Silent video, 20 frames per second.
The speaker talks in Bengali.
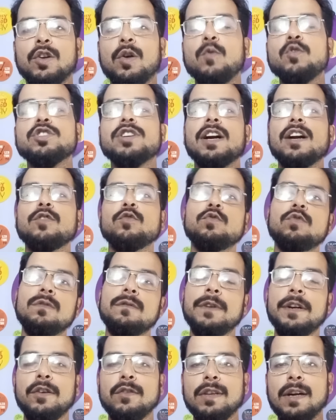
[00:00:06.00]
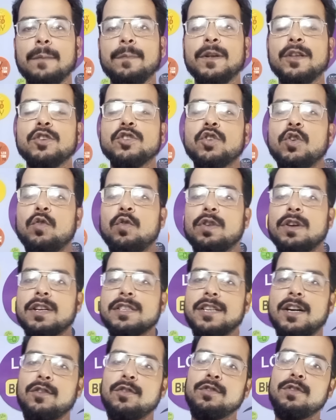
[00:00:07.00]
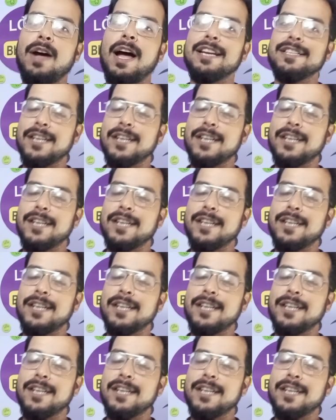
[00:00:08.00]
নমস্কার নতুন ভিডিওতে আপনাদের সকলকে স্বাগত